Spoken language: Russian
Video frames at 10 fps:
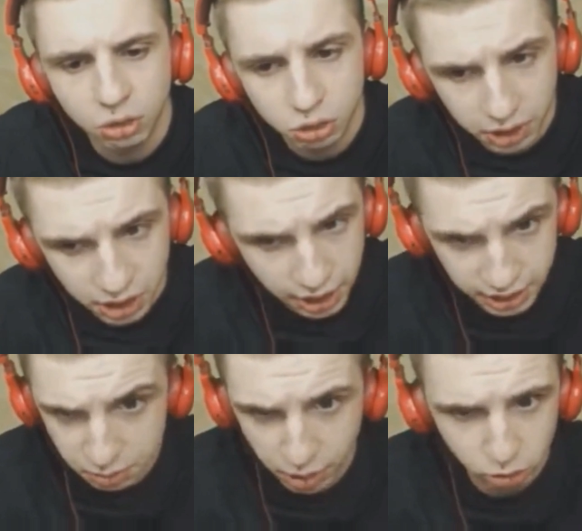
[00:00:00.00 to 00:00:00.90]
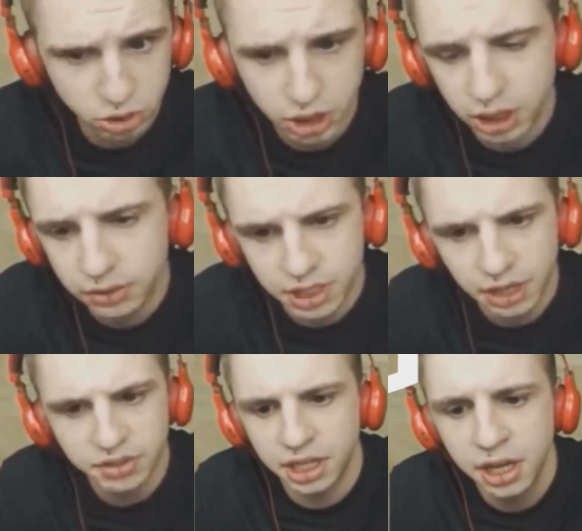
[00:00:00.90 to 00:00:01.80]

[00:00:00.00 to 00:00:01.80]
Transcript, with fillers: нахуй, ебать, ебанутый, и всегда